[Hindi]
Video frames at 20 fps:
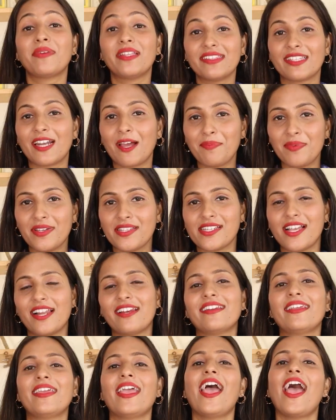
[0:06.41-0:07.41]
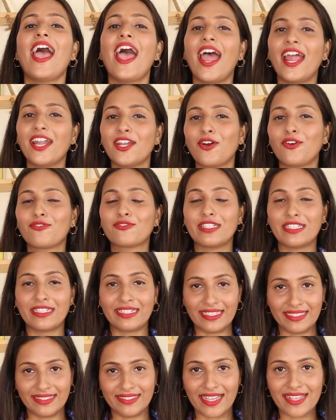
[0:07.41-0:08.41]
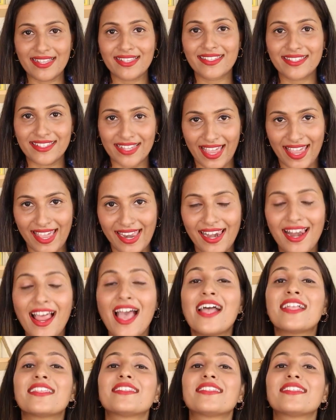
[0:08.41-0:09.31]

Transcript: मिंत्रा पे चल रही है एंड ऑफ द रीजन सेल